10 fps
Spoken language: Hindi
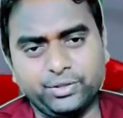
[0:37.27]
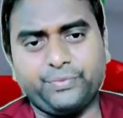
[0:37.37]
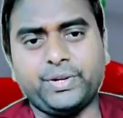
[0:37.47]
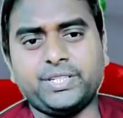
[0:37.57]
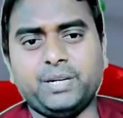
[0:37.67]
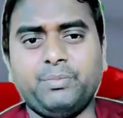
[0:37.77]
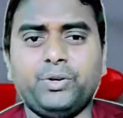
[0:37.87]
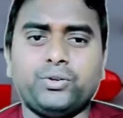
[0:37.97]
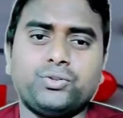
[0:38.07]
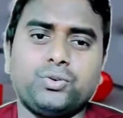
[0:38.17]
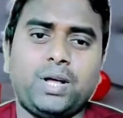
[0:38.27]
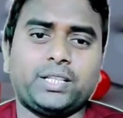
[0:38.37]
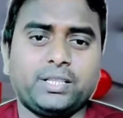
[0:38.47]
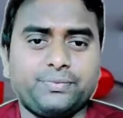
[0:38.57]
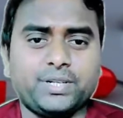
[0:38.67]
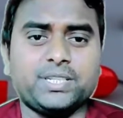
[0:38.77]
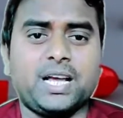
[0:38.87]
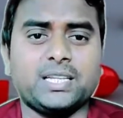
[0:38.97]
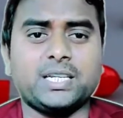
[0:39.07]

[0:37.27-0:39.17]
तो फ्रेंड्स चलिए वीडियो की शुरुआत करते हैं फ्रेंड्स